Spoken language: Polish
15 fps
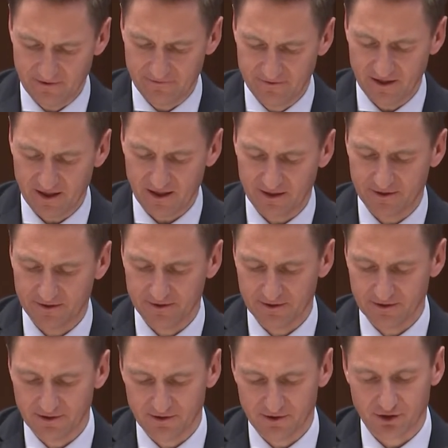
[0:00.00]
w jak
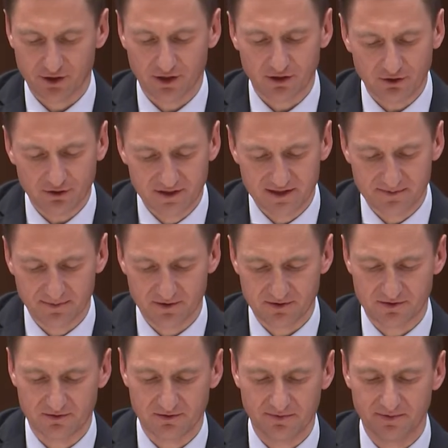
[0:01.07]
szeroki
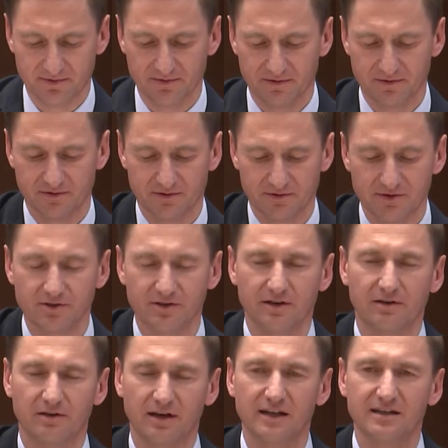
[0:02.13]
sposób
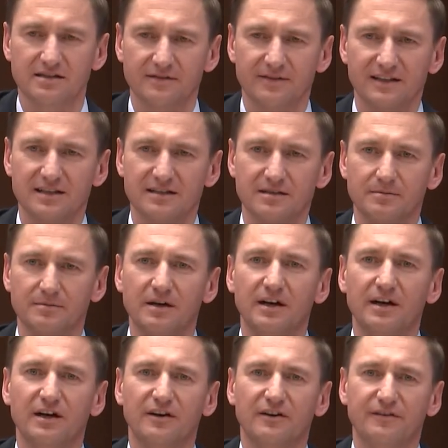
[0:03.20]
dzisiaj organizowane są
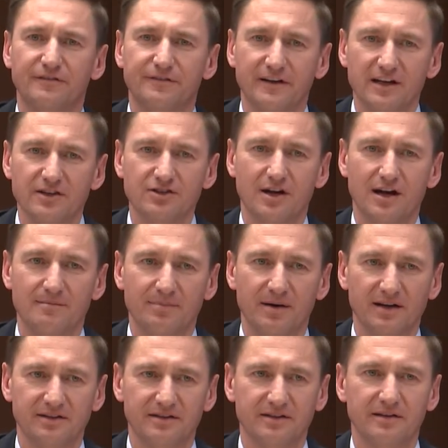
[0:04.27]
wręcz
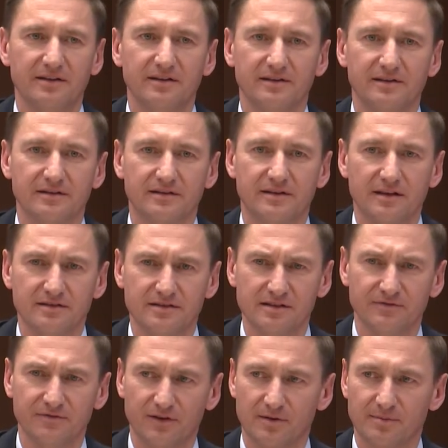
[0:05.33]
kampanie
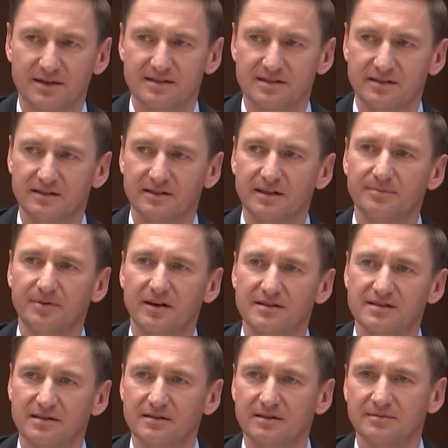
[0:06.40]
dezinformacyjne.
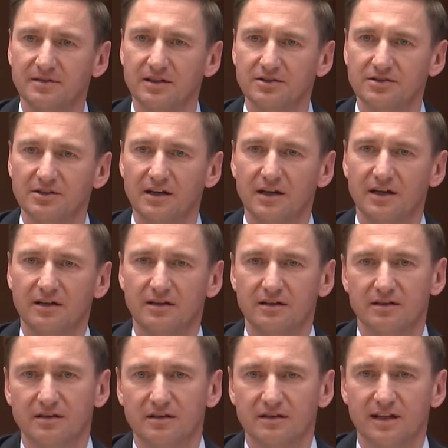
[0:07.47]
Pokazałem też,
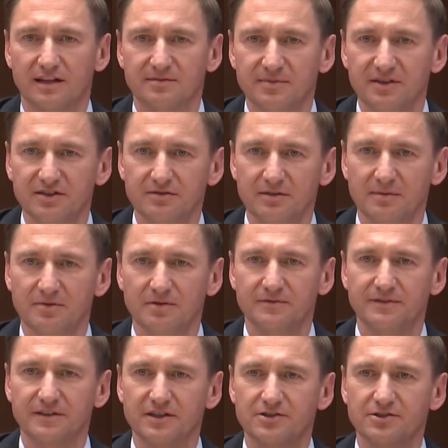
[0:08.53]
nadmieniłem
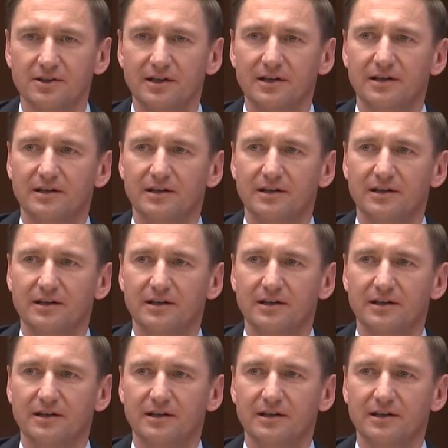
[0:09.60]
również